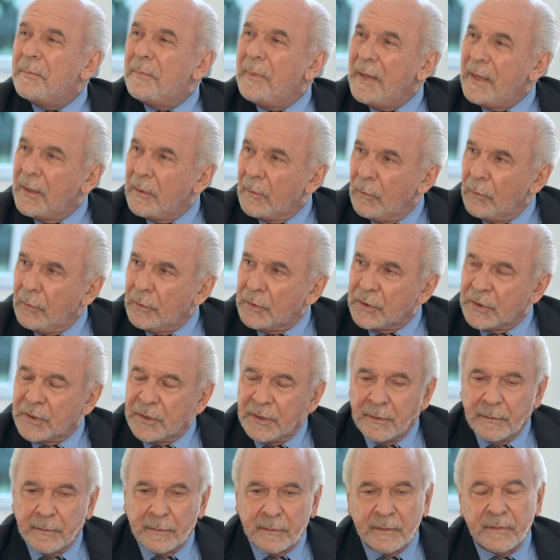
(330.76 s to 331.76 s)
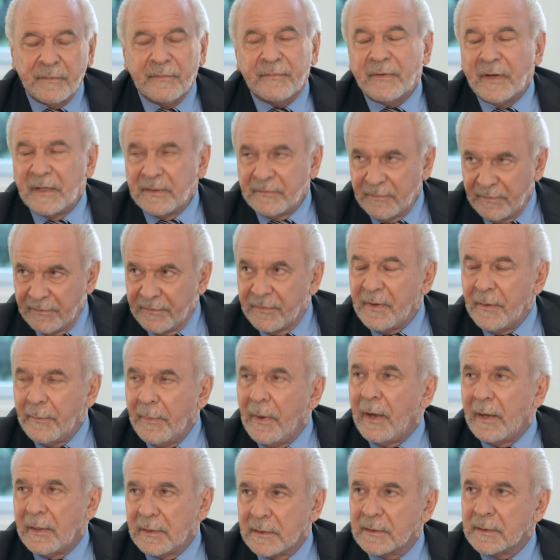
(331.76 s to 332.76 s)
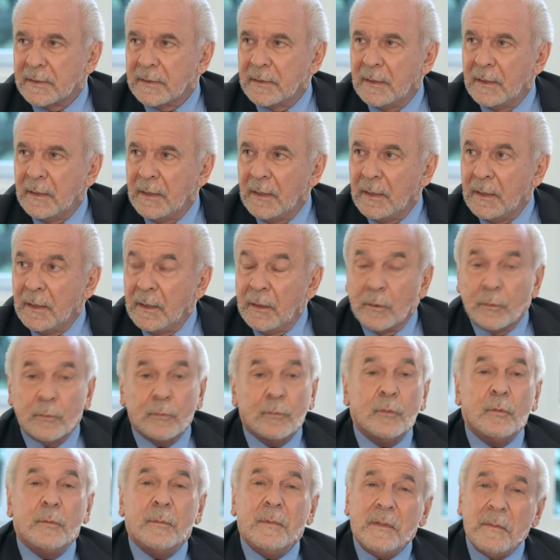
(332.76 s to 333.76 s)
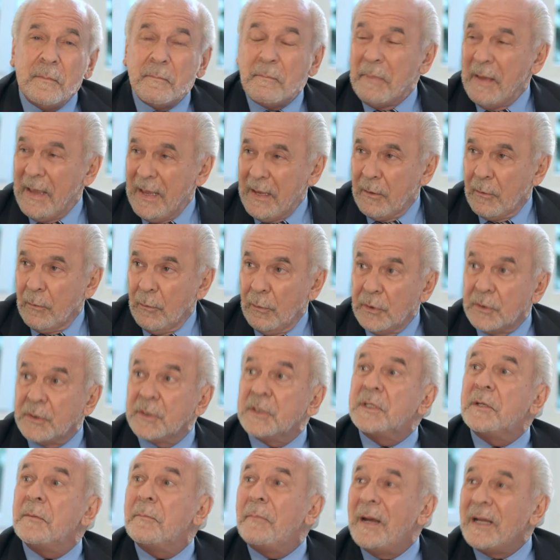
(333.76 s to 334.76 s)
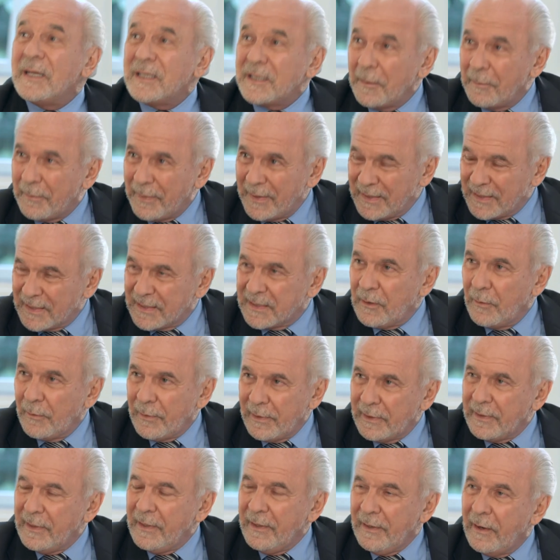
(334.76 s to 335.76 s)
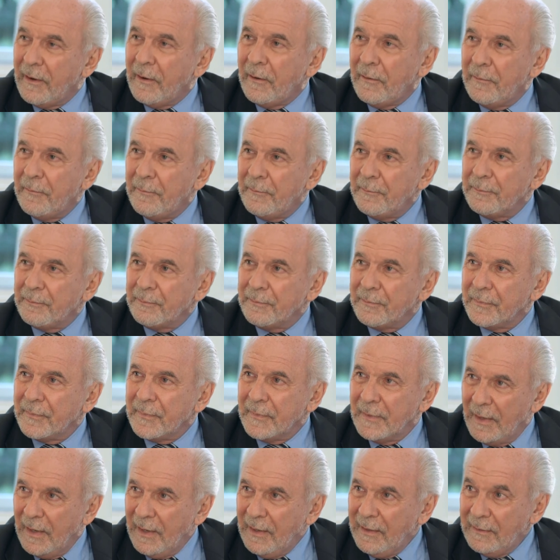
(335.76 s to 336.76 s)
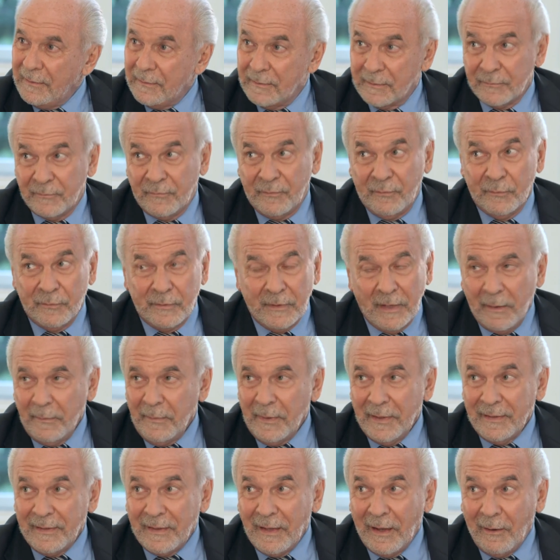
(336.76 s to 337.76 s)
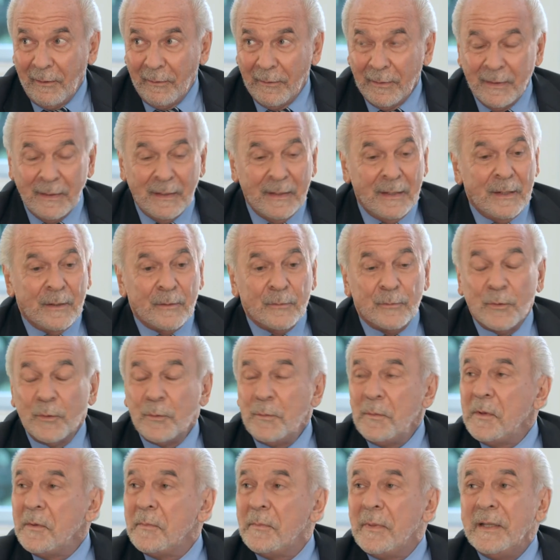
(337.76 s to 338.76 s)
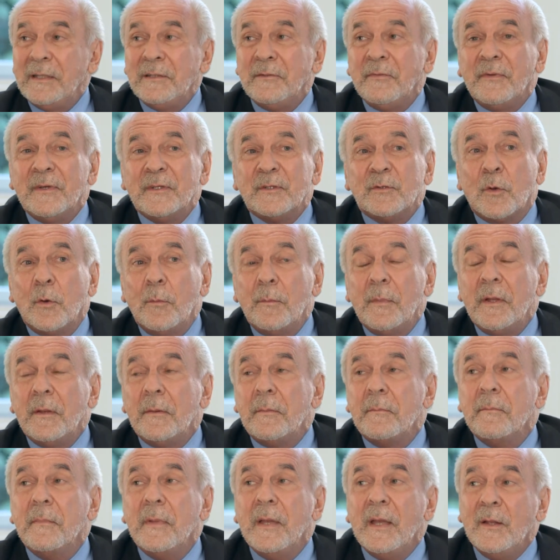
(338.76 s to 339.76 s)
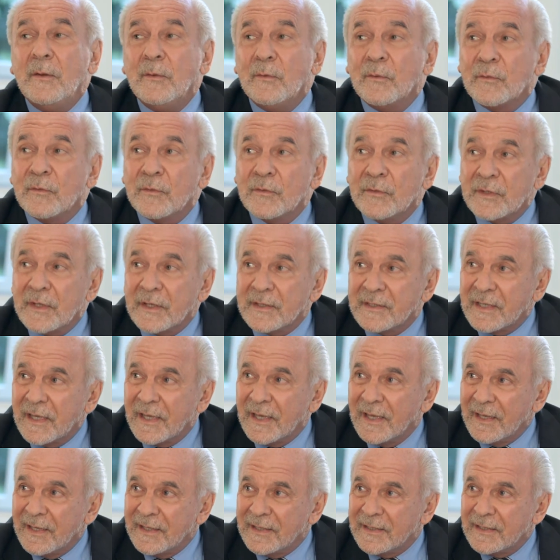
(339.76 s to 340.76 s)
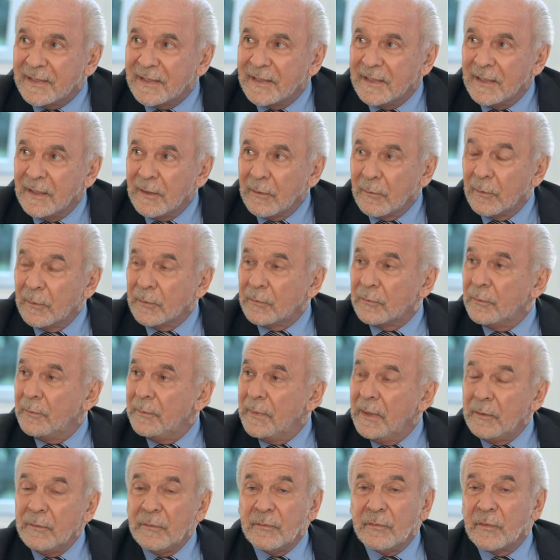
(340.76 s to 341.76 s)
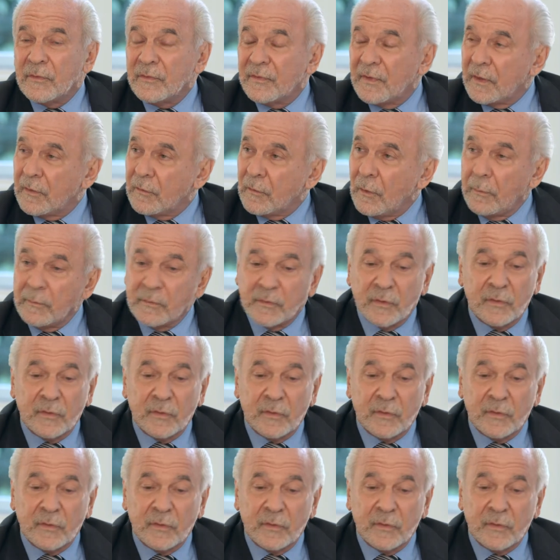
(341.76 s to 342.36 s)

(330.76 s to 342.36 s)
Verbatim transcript: bem hoje te faz viver mais. Dormir bem hoje te baixa a pressão arterial, né? Fundamental. Dormir bem te faz comer menos no dia seguinte. Quanto menos você dorme,